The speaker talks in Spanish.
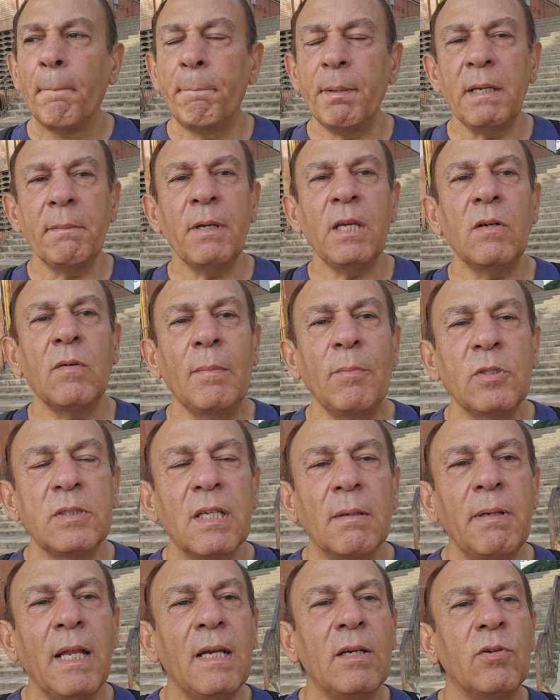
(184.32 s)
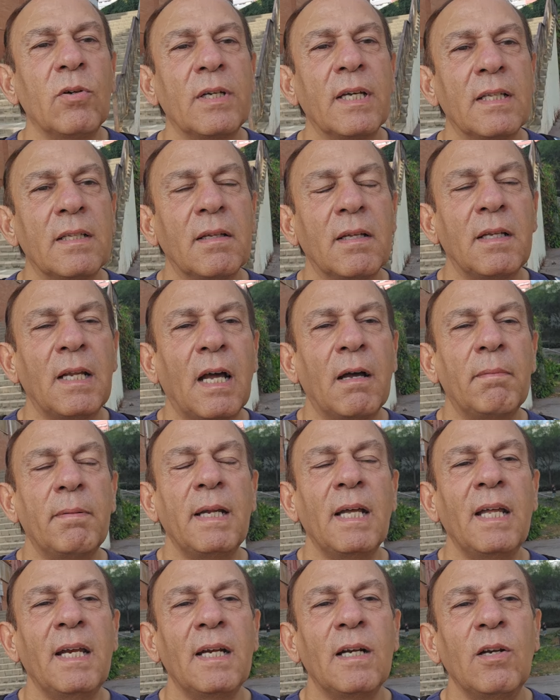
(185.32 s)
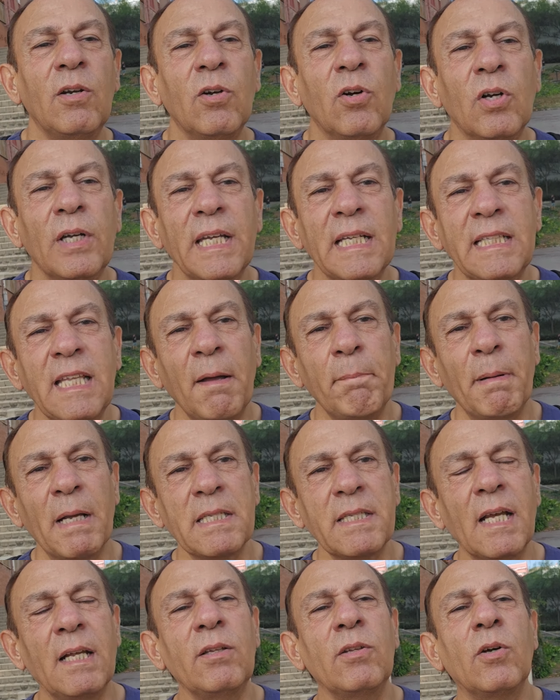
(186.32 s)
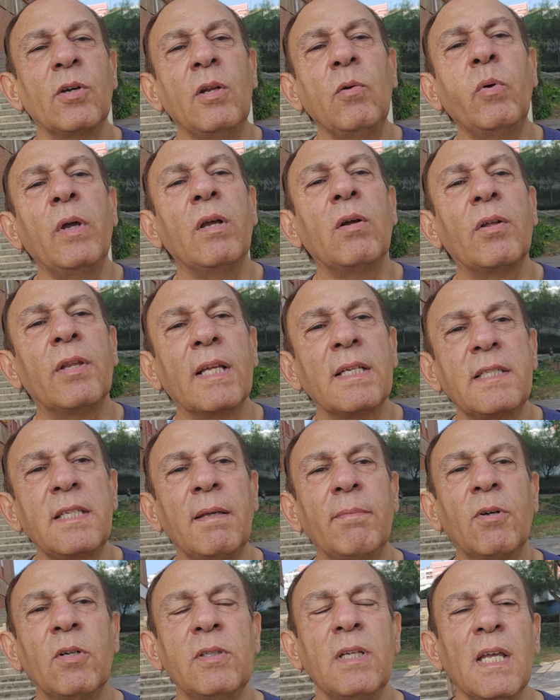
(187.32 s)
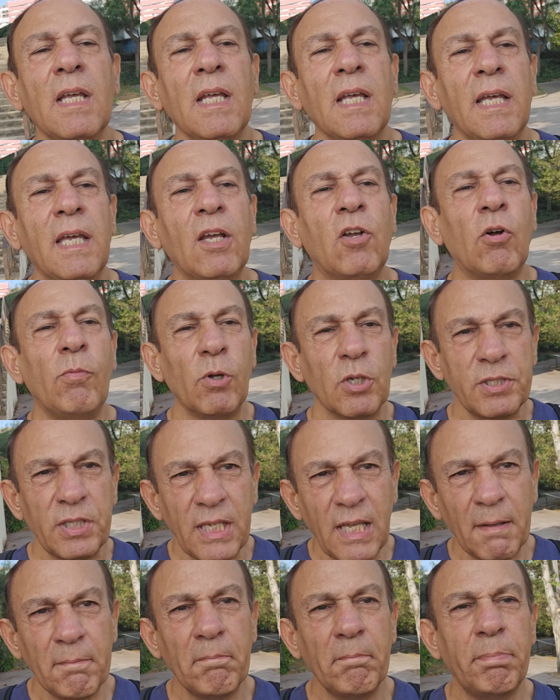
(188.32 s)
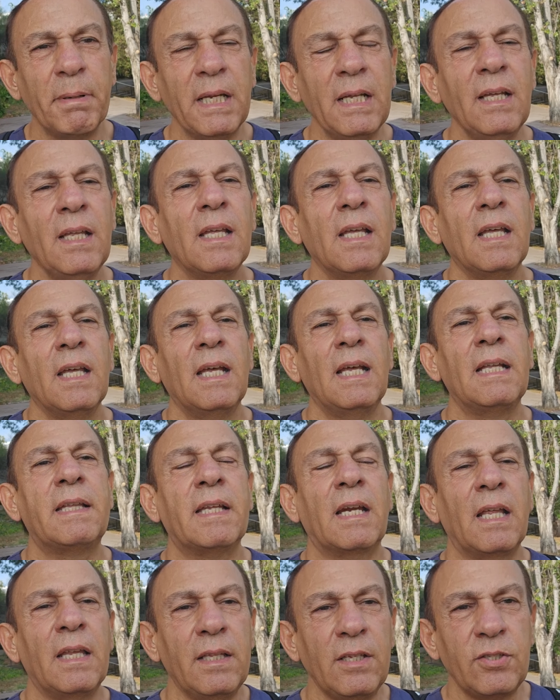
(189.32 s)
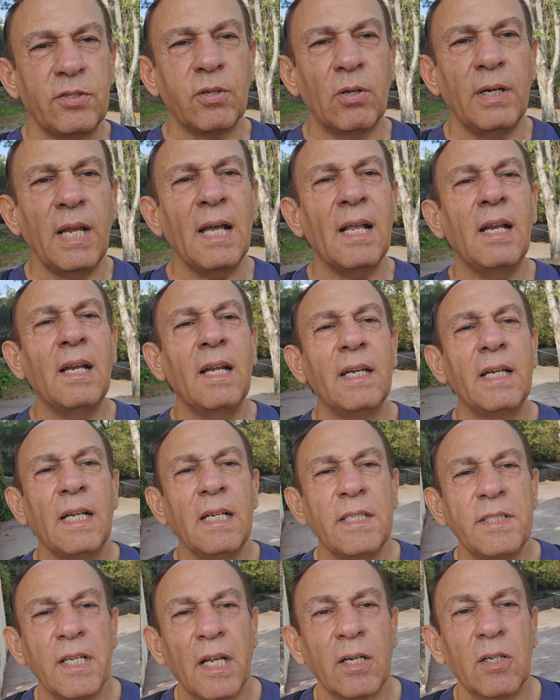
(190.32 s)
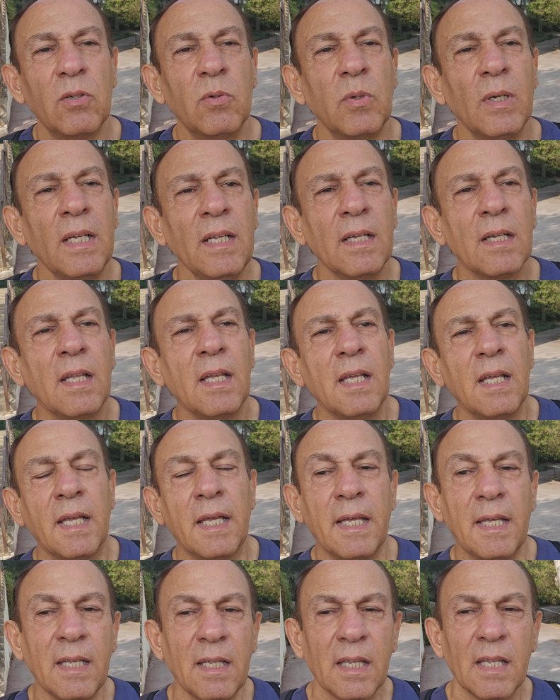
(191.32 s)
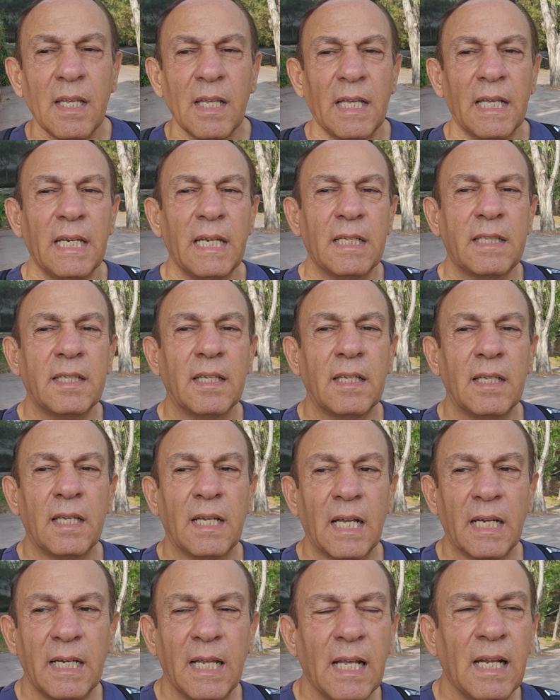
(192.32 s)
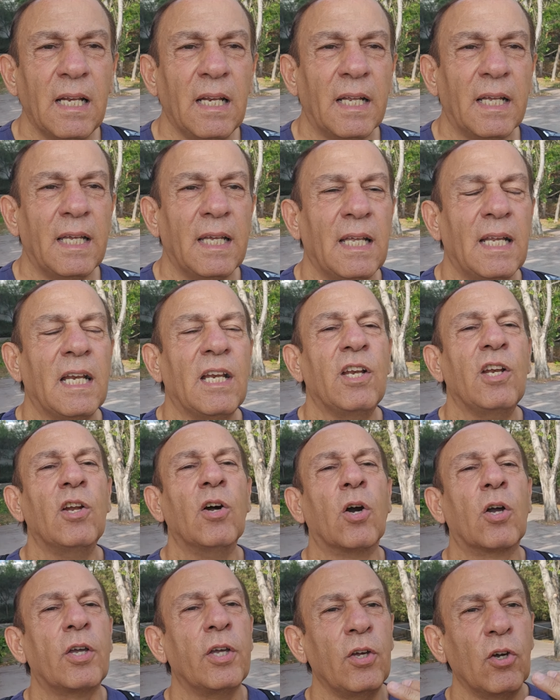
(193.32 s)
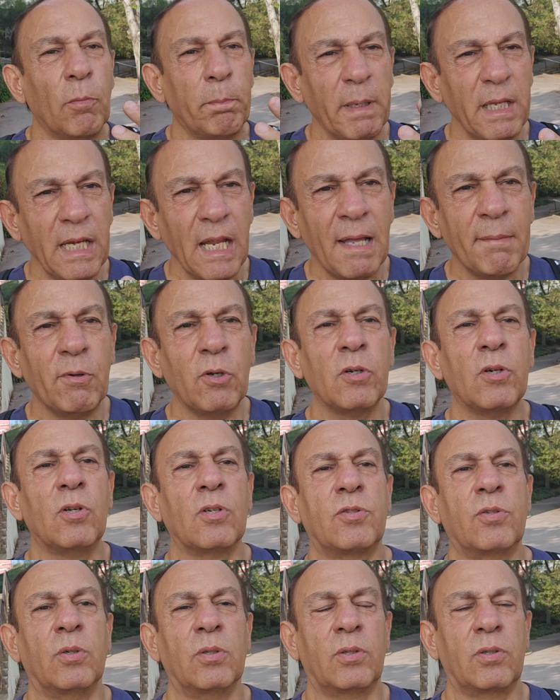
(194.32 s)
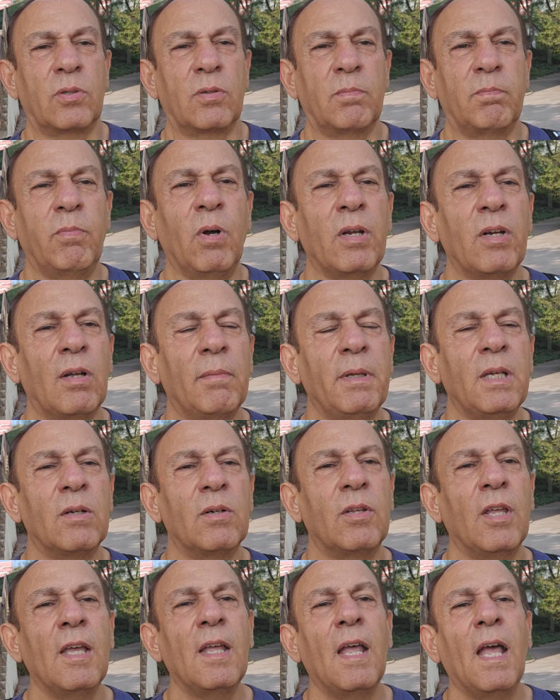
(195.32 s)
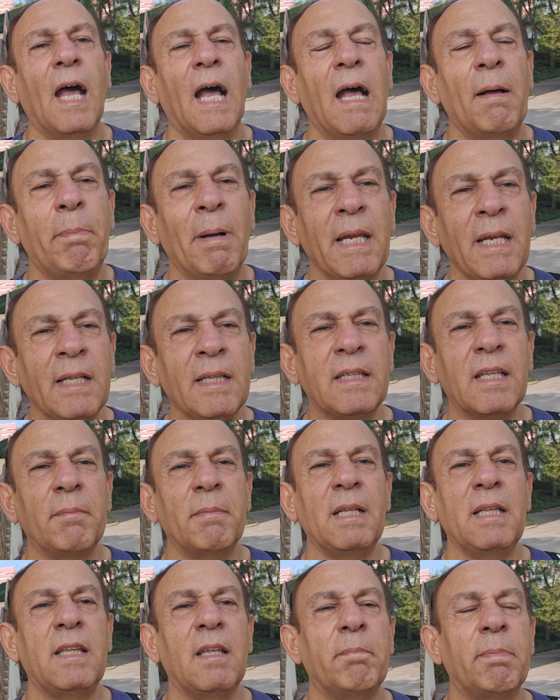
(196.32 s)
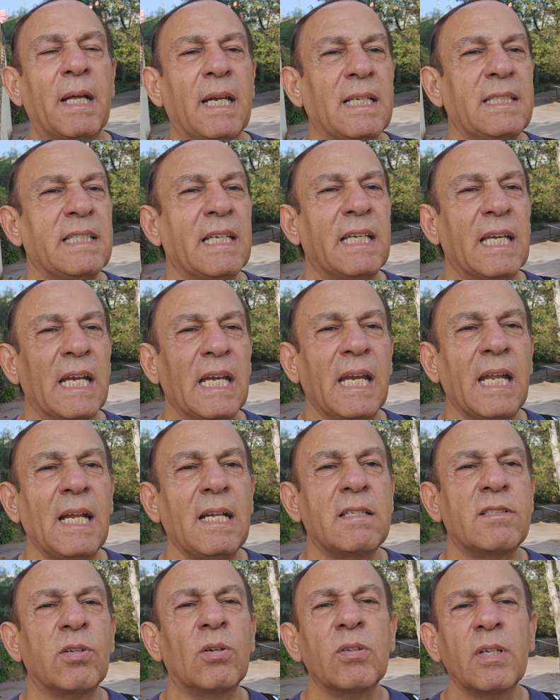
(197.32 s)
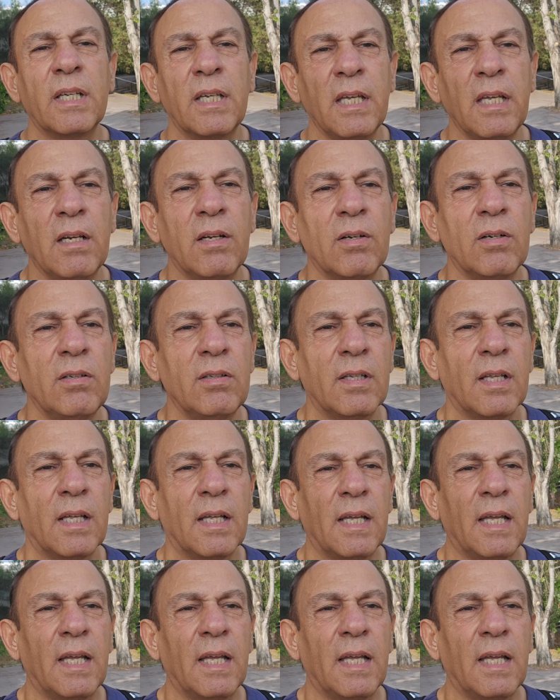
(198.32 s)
Primero vamos a hablar lo que, hablar lo que está pasando y luego decimos, eh, como siempre, es tradicional en el charrúa, eh, en este canal, eh, lo que opinamos nosotros. Bueno amigos, aparentemente parece que Nelson Quino,